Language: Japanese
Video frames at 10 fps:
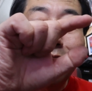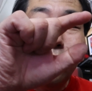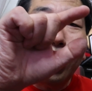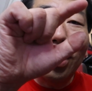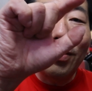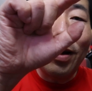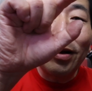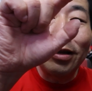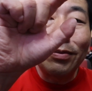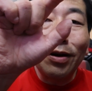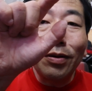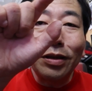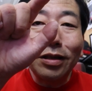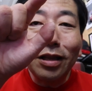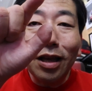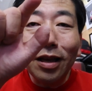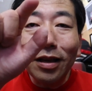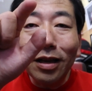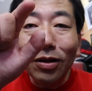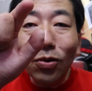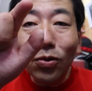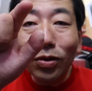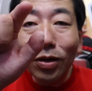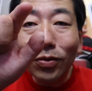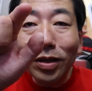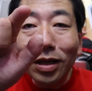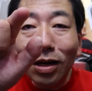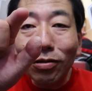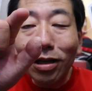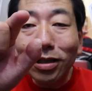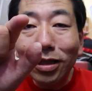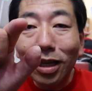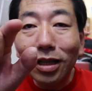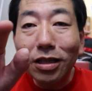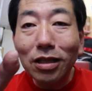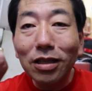時計回りに回って、えー、ここでウインカーを出して